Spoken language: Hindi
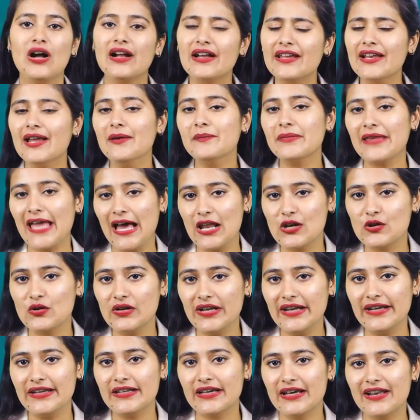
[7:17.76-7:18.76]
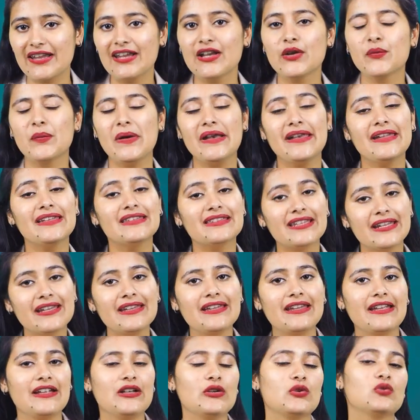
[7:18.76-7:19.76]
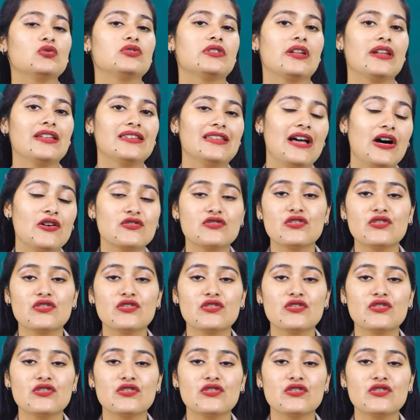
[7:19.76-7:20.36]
तो अगर हम कैलकुलेट करें 23 थ्री इंटू थ्री